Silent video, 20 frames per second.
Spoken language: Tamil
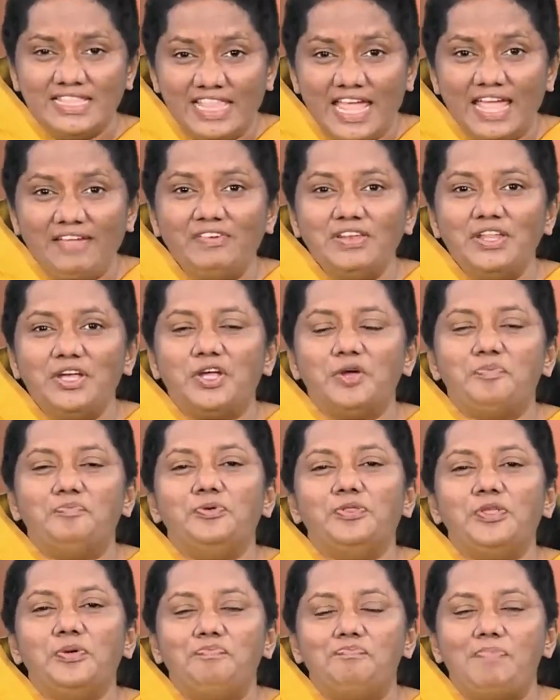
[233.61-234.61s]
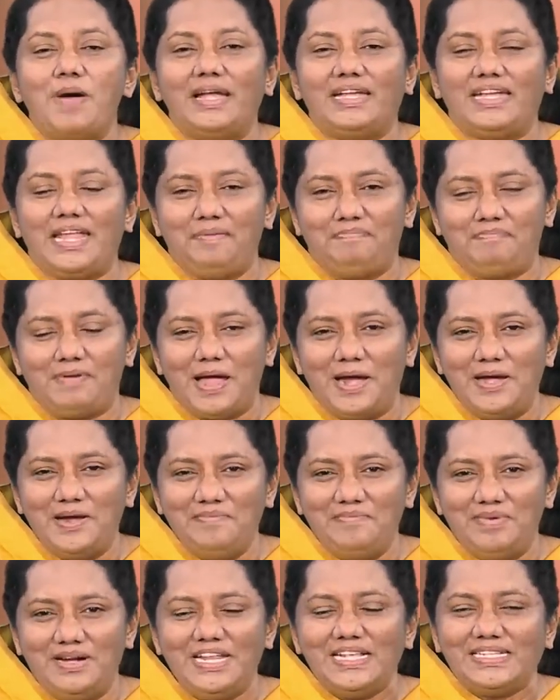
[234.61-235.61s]
தேவனுக்கு புதுப்பாட்டை
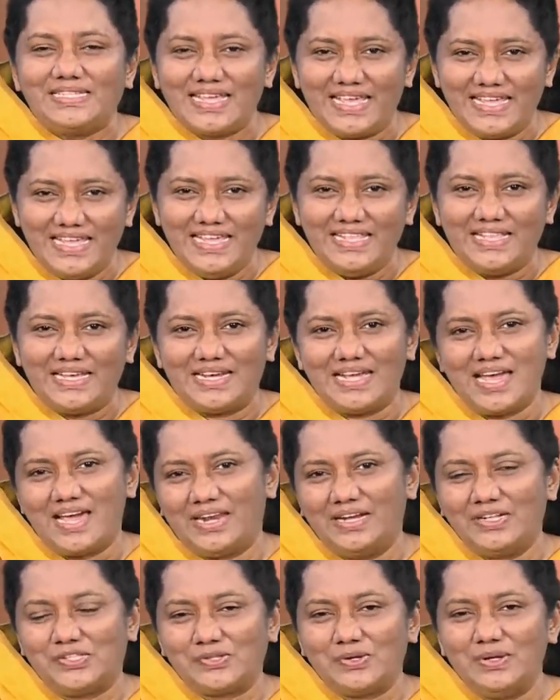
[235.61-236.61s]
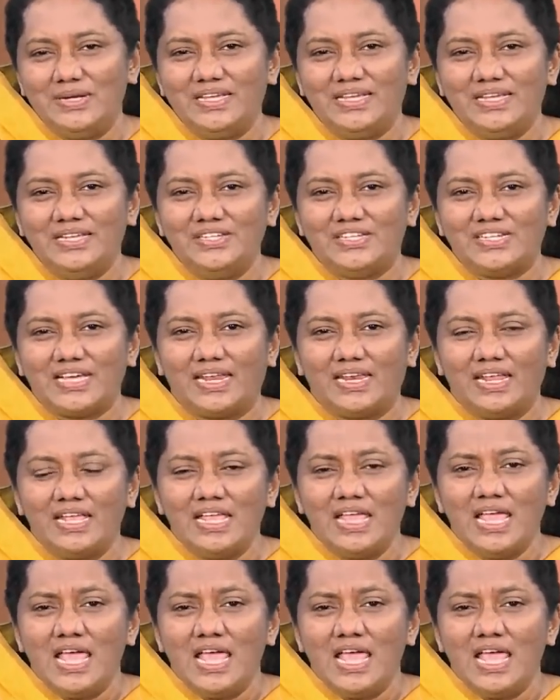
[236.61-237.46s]
பாடும்படி சங்கீதக்காரன் சொல்லுகின்றார்